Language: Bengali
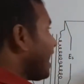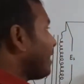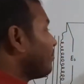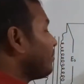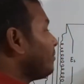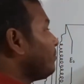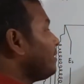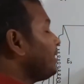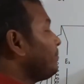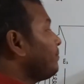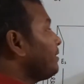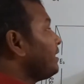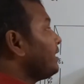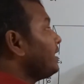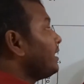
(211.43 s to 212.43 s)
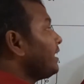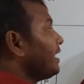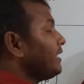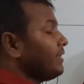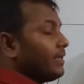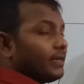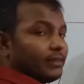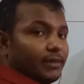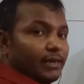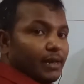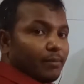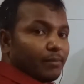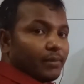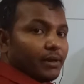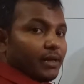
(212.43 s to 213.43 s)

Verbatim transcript: আমি ভিপি এদিকে দিলাম